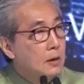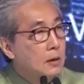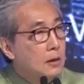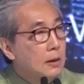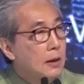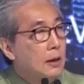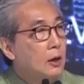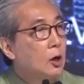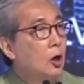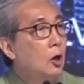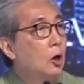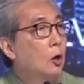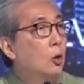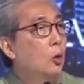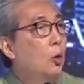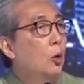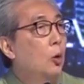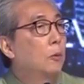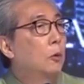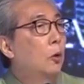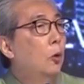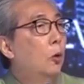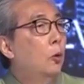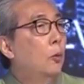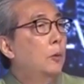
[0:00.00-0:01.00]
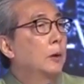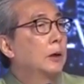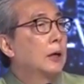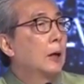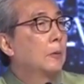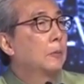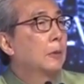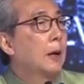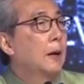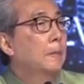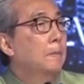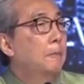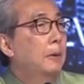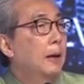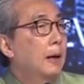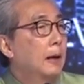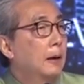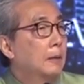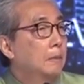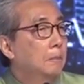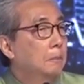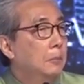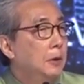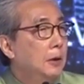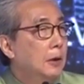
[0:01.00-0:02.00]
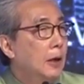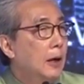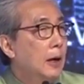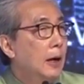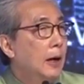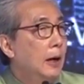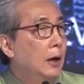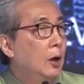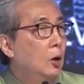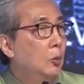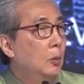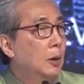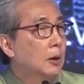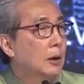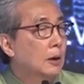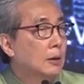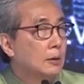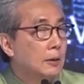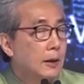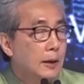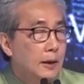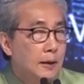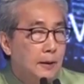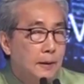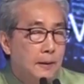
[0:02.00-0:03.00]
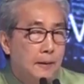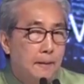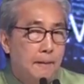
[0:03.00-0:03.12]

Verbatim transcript: และก็ควบคู่ไปกับการผลัก BRI ลงมาทางใต้